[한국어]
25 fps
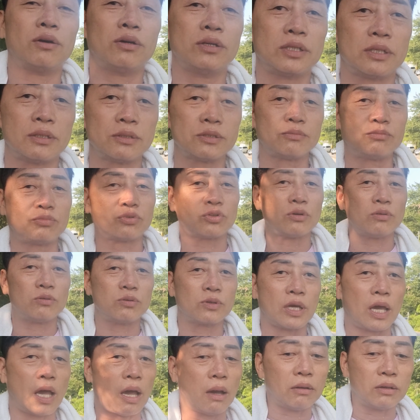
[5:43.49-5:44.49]
이거 좀
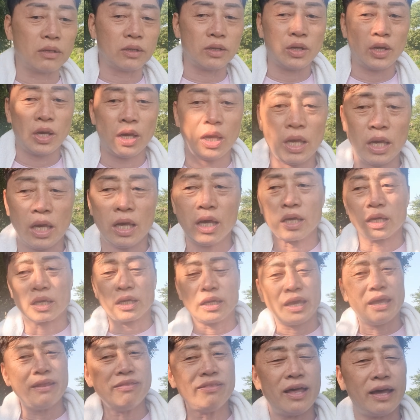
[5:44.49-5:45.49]
물어볼게. 아,
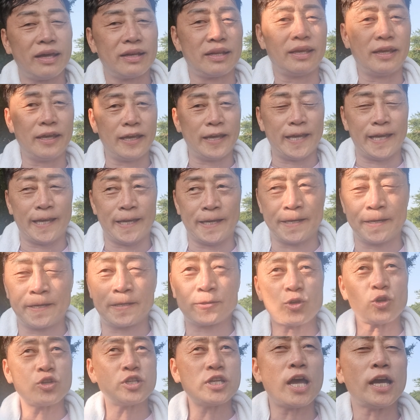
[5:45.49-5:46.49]
옛날에
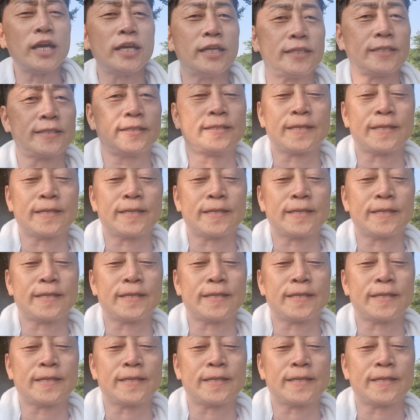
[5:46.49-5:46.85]
초창기